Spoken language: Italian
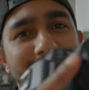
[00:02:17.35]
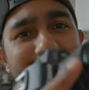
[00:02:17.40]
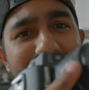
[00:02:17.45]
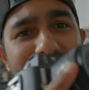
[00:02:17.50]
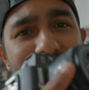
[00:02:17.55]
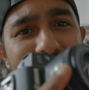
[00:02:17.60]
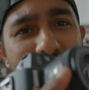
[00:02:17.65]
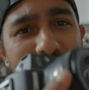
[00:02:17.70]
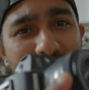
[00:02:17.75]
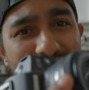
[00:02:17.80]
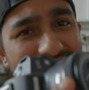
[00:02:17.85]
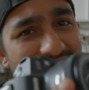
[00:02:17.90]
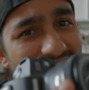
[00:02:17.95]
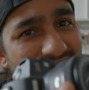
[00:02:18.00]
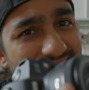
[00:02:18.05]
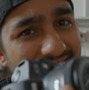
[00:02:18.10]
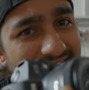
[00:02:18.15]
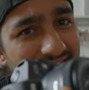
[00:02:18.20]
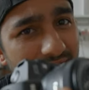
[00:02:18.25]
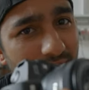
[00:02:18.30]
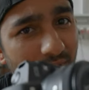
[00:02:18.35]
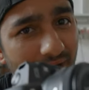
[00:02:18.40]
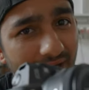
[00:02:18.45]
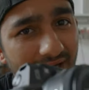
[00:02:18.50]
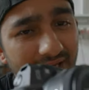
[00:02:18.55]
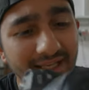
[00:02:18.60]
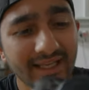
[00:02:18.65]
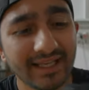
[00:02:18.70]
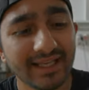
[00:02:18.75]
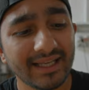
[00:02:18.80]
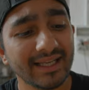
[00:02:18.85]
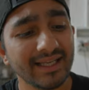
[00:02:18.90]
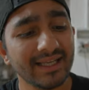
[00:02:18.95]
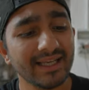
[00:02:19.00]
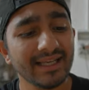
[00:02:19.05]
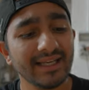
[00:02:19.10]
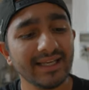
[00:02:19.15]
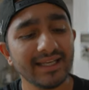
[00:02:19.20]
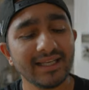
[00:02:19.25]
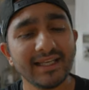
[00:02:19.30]
di questa lente qua.
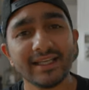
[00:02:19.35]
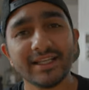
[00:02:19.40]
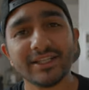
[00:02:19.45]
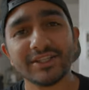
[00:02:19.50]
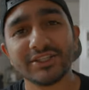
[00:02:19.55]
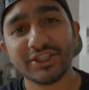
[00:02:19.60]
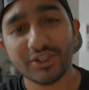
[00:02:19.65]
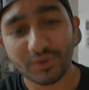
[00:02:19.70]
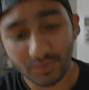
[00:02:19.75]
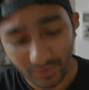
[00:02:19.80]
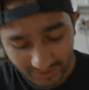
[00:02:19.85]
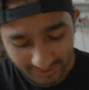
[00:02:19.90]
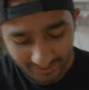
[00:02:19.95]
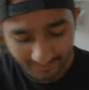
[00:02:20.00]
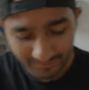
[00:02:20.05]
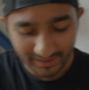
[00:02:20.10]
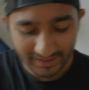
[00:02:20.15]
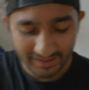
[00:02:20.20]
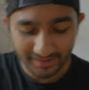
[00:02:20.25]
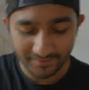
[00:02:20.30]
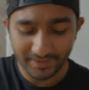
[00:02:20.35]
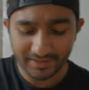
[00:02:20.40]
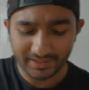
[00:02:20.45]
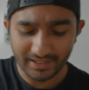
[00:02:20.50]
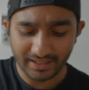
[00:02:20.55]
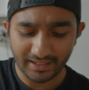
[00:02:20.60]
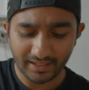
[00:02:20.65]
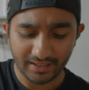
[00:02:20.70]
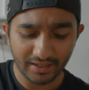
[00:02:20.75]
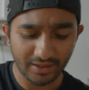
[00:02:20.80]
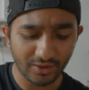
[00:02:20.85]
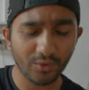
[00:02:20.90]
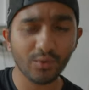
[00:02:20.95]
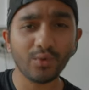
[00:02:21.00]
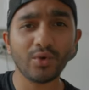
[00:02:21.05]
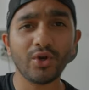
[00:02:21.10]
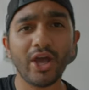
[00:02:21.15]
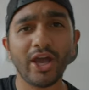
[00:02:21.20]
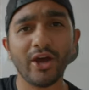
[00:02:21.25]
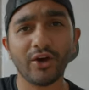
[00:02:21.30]
50 mm
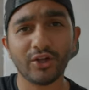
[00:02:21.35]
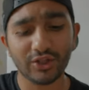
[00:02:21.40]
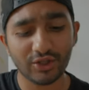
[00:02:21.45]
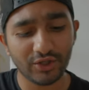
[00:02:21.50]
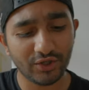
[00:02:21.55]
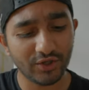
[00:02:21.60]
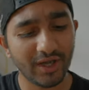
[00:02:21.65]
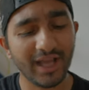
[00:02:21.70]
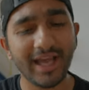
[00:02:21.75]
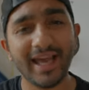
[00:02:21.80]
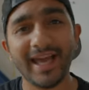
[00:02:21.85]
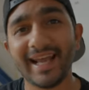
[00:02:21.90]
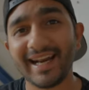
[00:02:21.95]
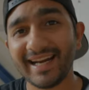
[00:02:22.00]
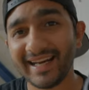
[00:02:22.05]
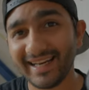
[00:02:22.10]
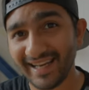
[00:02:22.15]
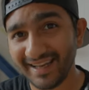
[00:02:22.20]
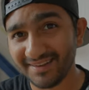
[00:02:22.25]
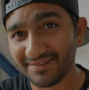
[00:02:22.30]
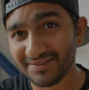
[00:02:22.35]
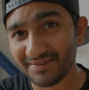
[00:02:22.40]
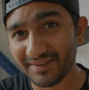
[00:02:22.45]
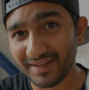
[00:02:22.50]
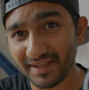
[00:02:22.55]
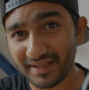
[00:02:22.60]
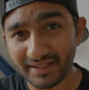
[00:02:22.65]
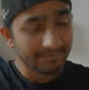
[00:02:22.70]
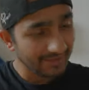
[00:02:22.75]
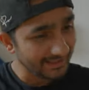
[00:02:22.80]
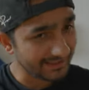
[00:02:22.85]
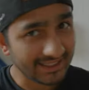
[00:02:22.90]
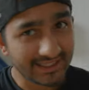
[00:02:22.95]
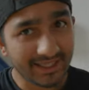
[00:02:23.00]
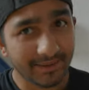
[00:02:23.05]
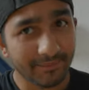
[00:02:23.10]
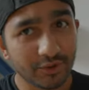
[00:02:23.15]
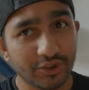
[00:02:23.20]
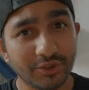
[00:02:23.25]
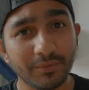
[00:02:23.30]
1.8 RF. Ma
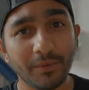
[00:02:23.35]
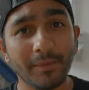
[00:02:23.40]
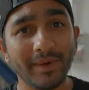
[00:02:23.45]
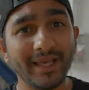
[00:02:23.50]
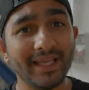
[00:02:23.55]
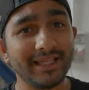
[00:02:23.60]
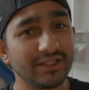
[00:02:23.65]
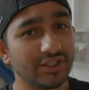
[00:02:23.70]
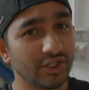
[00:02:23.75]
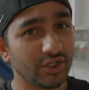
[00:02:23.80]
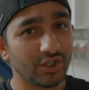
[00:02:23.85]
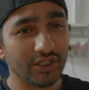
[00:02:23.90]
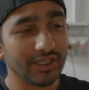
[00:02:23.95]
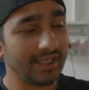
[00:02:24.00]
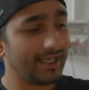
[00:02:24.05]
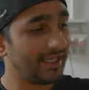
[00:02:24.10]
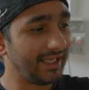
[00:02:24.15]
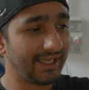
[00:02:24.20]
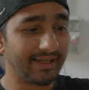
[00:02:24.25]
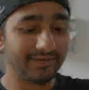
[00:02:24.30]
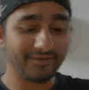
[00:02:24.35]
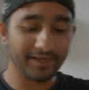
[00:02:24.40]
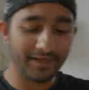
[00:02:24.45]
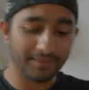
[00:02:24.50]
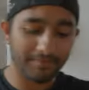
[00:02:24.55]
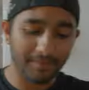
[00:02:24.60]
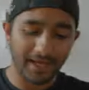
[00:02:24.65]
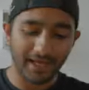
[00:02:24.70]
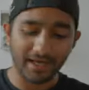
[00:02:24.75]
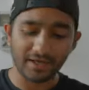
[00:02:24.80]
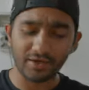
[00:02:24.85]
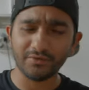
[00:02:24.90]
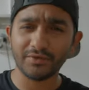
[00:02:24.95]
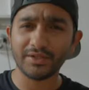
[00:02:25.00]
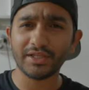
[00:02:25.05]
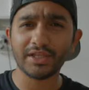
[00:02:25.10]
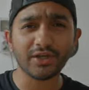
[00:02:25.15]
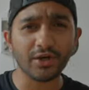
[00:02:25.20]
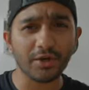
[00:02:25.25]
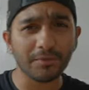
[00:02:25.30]
sediamoci un momento e ve ne parlo,
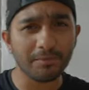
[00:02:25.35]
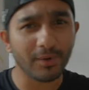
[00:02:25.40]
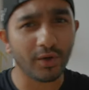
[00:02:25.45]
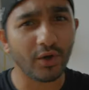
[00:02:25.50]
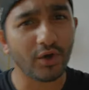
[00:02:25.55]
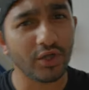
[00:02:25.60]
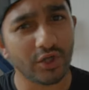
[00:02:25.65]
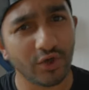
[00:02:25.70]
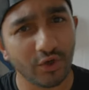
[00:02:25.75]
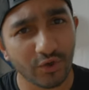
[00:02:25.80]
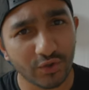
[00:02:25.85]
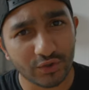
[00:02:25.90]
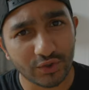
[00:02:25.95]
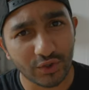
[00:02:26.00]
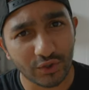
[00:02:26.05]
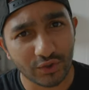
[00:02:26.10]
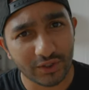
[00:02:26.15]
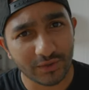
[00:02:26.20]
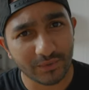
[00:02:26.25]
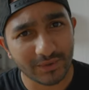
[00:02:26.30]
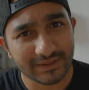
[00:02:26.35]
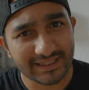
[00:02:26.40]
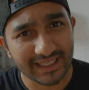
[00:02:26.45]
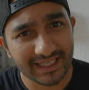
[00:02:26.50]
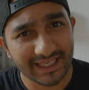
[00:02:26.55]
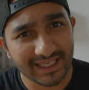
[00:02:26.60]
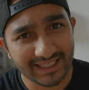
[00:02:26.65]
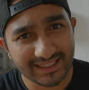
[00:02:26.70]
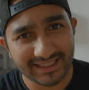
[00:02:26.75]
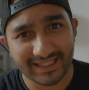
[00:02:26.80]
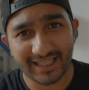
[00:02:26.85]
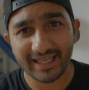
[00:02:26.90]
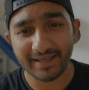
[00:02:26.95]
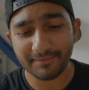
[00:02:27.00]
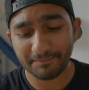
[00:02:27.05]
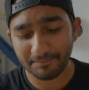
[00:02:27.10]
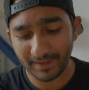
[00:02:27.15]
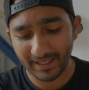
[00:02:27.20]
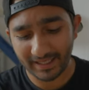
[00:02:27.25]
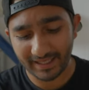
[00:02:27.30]
vi dico i pro e i contro di questa
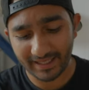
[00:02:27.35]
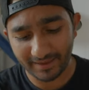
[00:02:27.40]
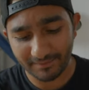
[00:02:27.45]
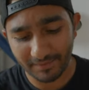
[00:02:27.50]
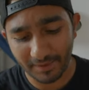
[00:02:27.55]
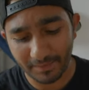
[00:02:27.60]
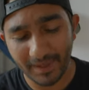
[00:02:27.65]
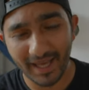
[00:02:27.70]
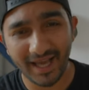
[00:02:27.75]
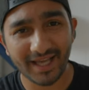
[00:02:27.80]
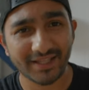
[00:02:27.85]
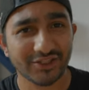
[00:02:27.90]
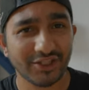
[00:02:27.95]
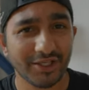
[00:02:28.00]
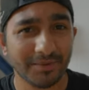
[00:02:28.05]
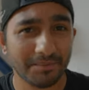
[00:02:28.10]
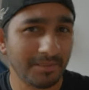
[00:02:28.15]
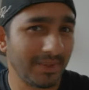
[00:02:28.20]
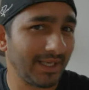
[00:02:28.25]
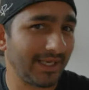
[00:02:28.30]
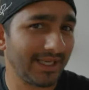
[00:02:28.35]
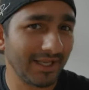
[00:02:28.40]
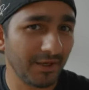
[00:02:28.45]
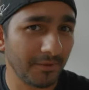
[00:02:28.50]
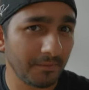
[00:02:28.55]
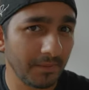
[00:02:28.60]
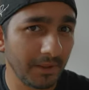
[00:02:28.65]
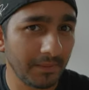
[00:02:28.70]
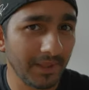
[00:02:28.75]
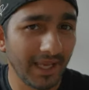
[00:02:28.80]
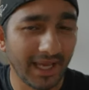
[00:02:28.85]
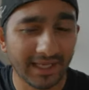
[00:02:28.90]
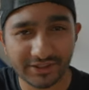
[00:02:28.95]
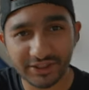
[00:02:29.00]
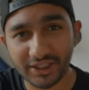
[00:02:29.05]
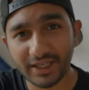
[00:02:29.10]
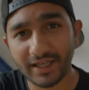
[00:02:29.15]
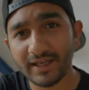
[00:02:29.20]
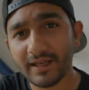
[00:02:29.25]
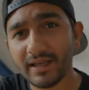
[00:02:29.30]
lente, perché mi piace, perché non mi
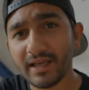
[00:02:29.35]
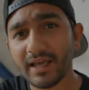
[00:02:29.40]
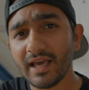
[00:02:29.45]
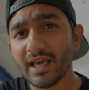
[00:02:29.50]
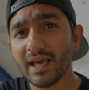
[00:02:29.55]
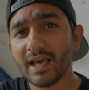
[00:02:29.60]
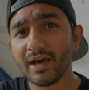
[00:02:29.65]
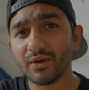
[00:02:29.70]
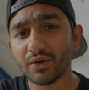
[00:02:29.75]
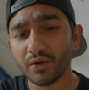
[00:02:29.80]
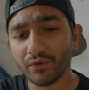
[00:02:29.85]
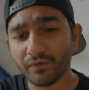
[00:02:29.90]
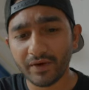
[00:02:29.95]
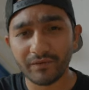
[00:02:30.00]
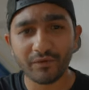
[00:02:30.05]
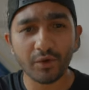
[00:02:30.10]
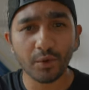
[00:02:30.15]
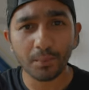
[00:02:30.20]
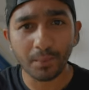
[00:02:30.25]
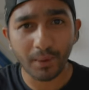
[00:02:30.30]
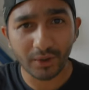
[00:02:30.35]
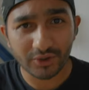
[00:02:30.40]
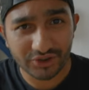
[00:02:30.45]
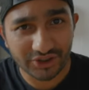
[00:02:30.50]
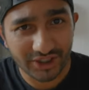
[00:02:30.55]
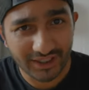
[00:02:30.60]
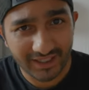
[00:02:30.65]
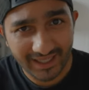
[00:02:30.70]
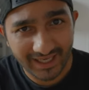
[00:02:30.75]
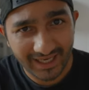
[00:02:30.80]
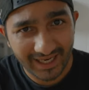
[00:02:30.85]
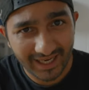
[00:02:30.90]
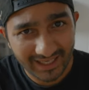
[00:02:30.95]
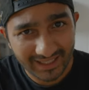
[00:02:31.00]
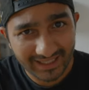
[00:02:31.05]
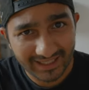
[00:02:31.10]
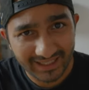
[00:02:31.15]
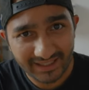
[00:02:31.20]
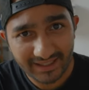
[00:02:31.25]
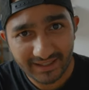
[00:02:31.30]
piace è un overview un po'
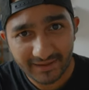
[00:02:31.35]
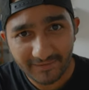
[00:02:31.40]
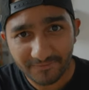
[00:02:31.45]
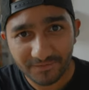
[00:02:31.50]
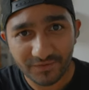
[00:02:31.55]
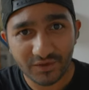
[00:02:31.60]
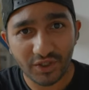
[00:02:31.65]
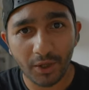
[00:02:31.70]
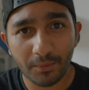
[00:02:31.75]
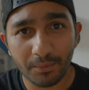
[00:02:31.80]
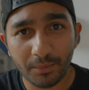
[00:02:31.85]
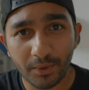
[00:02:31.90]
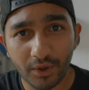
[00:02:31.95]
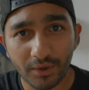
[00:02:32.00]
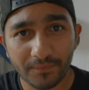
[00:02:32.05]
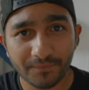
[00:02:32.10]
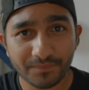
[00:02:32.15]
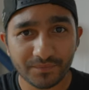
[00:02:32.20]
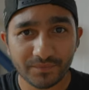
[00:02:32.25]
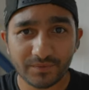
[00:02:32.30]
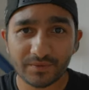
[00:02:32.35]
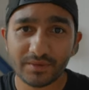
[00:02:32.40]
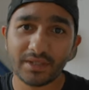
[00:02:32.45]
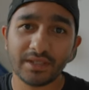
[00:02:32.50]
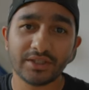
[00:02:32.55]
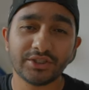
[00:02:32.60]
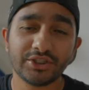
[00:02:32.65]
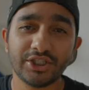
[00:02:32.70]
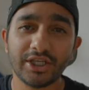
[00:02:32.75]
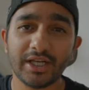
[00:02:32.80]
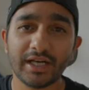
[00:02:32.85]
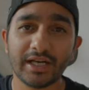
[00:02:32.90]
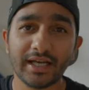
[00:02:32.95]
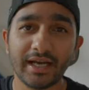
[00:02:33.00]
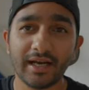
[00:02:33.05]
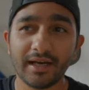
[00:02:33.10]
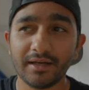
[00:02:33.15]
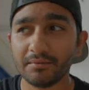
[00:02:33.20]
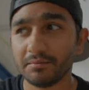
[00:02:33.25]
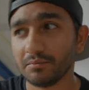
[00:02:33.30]
generale dopo
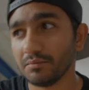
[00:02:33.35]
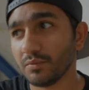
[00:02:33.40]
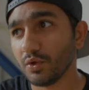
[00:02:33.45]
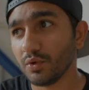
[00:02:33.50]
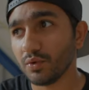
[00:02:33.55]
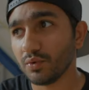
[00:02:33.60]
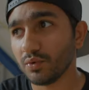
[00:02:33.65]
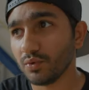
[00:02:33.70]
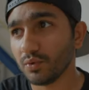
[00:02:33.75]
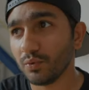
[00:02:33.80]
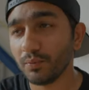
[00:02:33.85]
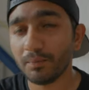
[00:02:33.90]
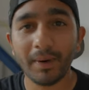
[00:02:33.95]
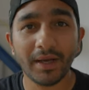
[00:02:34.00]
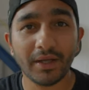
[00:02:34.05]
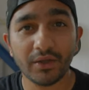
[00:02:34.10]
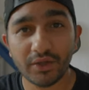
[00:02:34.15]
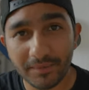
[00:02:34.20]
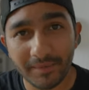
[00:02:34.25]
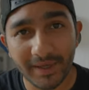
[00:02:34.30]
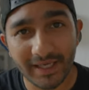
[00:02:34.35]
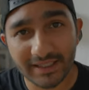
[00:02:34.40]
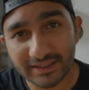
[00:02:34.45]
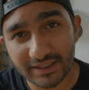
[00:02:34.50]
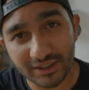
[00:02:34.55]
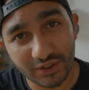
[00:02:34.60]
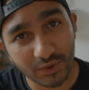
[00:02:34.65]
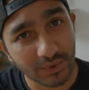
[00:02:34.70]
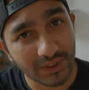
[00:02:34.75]
circa un paio di mesi di